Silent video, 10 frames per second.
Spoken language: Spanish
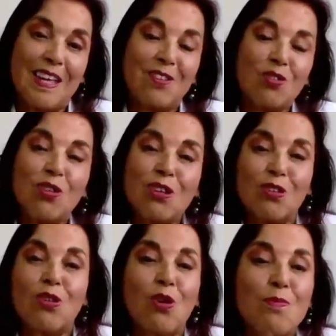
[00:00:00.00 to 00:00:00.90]
Entonces
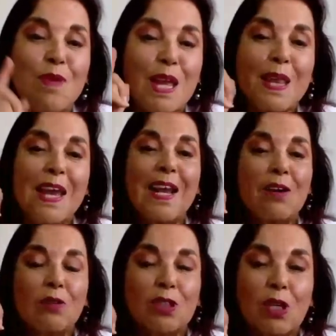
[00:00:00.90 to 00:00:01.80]
no media
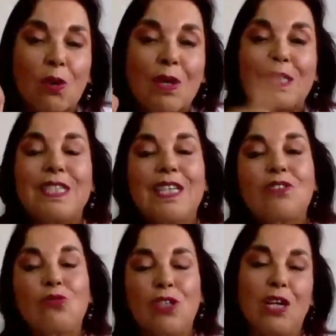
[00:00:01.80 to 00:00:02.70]
la consecuencia
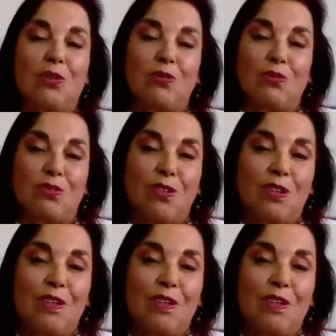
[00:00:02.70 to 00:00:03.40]
de sus actos.